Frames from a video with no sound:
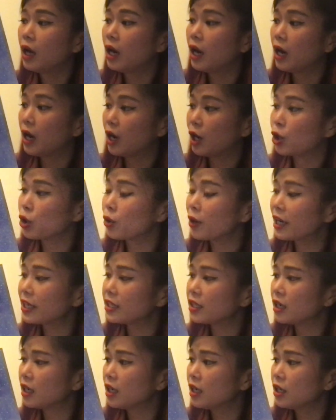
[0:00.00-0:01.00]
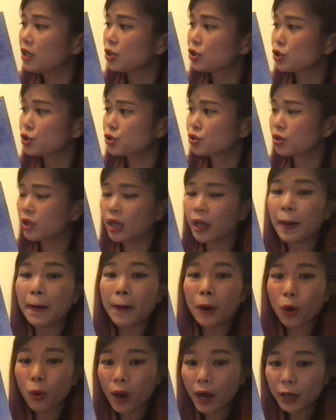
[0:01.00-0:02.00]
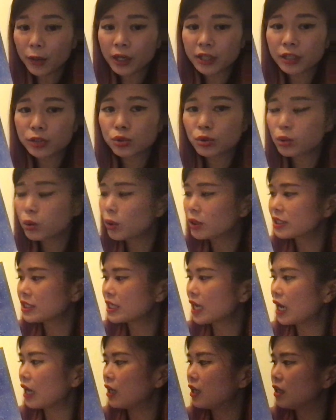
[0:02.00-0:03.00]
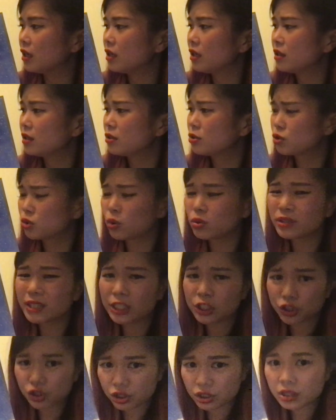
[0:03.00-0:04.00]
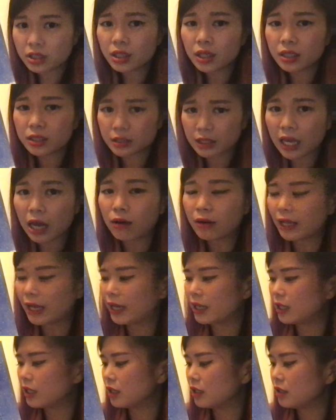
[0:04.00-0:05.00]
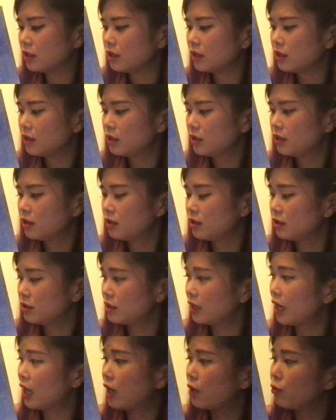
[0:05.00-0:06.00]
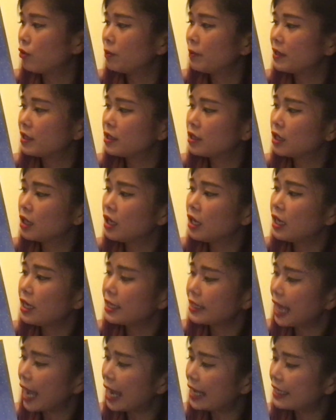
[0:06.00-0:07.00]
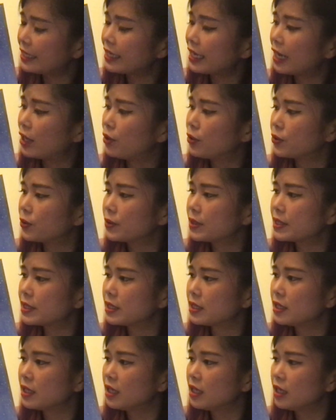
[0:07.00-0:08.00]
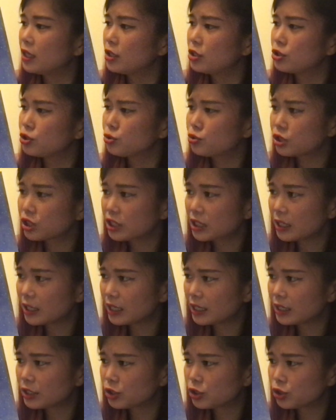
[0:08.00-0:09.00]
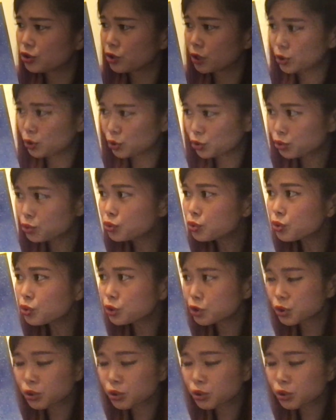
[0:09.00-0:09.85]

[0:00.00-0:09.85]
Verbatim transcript: 很快的，雪快快的就落下了，冬天真的到来了。那我们的太医还有公子，就趁雪出